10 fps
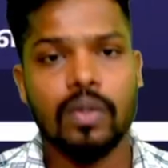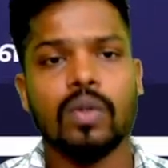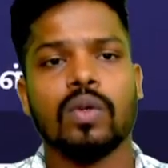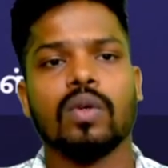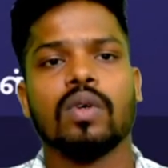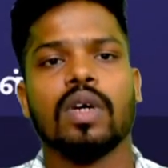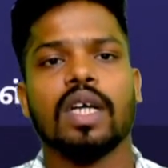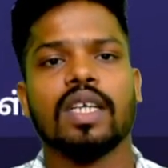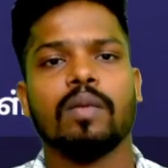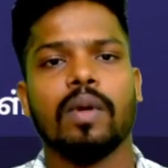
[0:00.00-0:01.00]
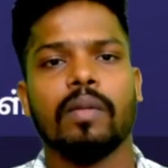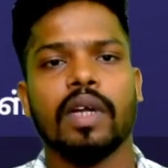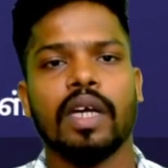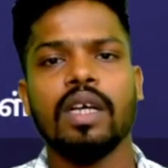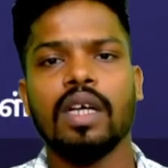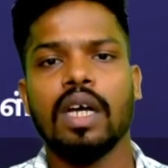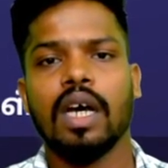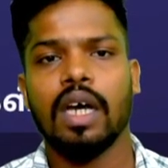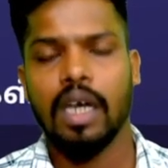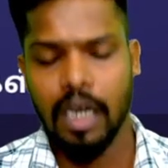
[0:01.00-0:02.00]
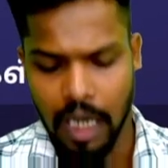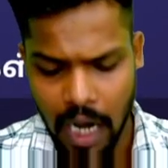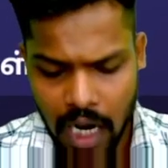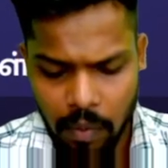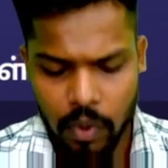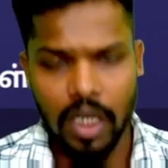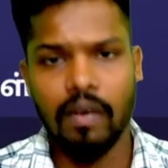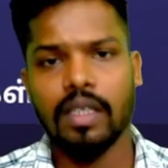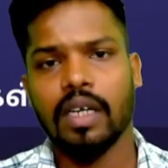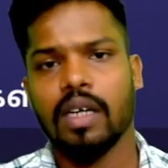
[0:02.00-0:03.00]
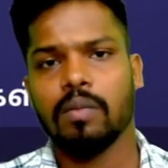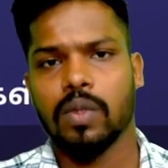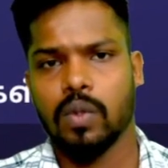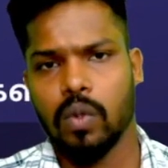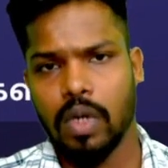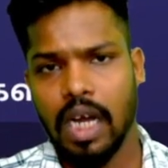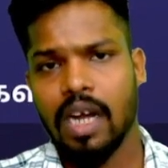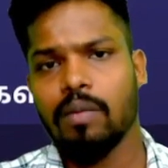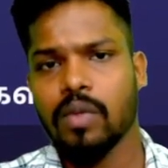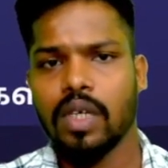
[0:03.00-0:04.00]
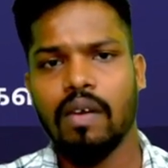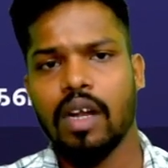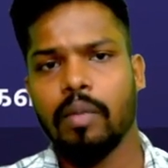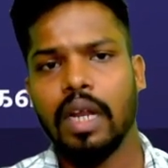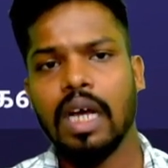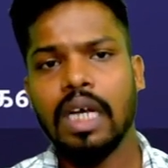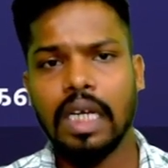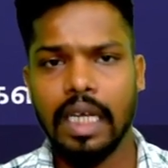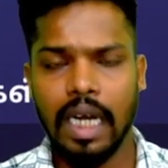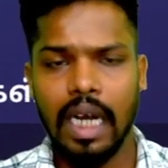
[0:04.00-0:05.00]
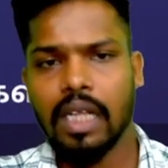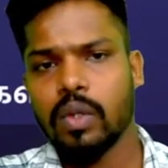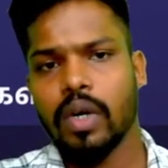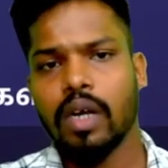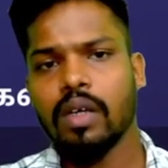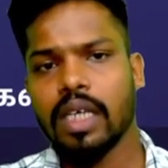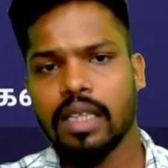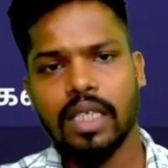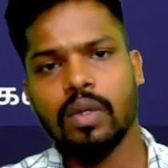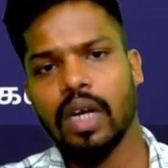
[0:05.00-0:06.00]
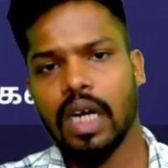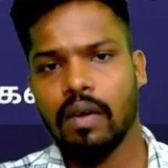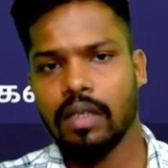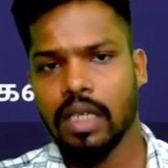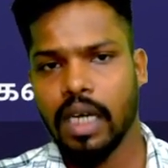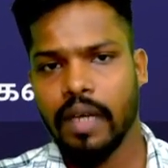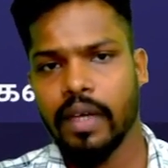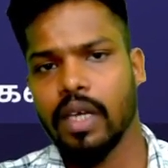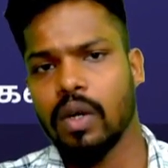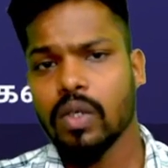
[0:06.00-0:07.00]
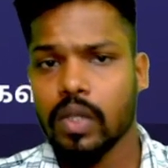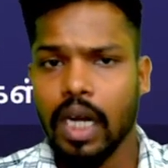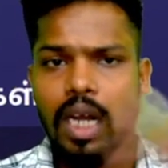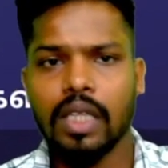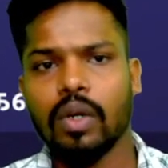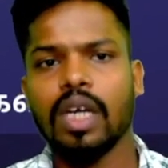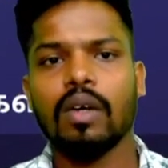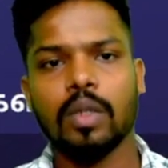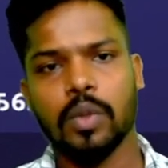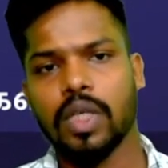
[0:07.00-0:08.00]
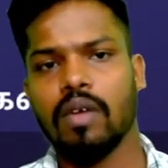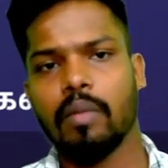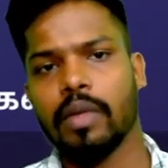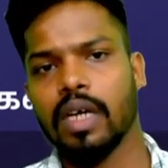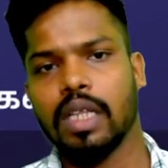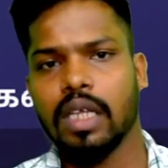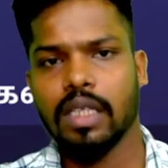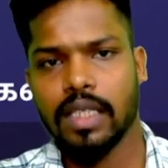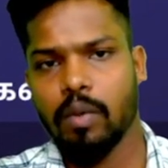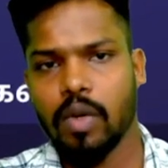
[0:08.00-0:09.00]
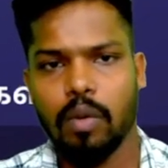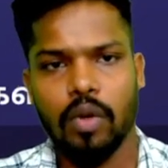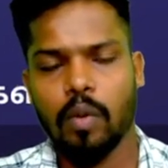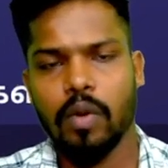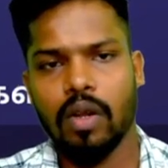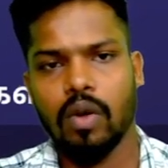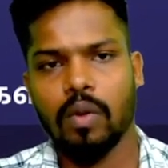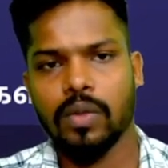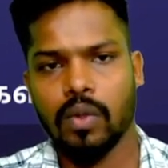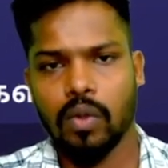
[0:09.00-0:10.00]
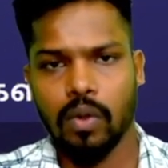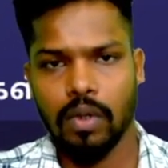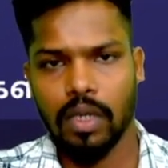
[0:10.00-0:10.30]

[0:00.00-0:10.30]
ஸோ அதுக்கப்புறம் பாருங்கள் நான் முதல்வன் திட்டம் ஸோ நான் முதல்வன் அப்படின்னா நான் எல்லா துறையிலும் எந்த துறையில நான் வந்து கை வைக்கிறேனோ ஸோ எல்லா துறையிலும் நான் வந்து முதல்வன் அப்படிங்கிறதா அந்த ஸ்கீமோட முக்கியமான நோக்கம் ஸோ